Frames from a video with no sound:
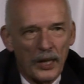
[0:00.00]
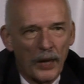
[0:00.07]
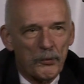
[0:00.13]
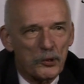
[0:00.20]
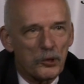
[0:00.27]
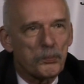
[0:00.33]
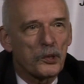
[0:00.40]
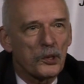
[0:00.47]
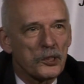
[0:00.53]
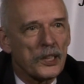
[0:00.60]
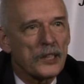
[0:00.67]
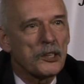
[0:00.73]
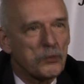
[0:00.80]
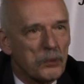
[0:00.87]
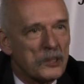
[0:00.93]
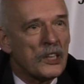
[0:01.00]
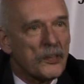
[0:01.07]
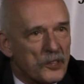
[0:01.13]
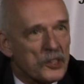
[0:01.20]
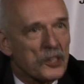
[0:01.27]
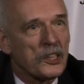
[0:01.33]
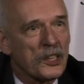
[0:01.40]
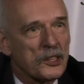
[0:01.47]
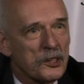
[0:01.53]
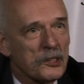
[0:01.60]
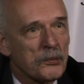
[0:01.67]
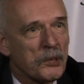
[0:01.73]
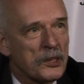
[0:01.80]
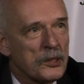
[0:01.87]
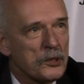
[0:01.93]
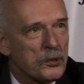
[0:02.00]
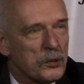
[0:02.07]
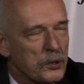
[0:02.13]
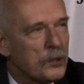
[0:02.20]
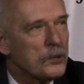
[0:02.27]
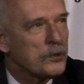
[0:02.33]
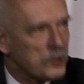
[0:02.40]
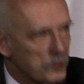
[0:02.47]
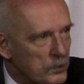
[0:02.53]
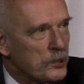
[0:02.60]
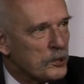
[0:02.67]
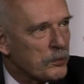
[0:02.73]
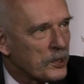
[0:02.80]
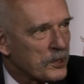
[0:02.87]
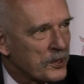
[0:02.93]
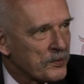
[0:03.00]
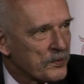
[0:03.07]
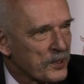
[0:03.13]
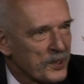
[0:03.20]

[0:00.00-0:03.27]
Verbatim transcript: a w końcu przychodzi taki, który nie wie, że nie da się zmienić, no i on, i on to zmienia.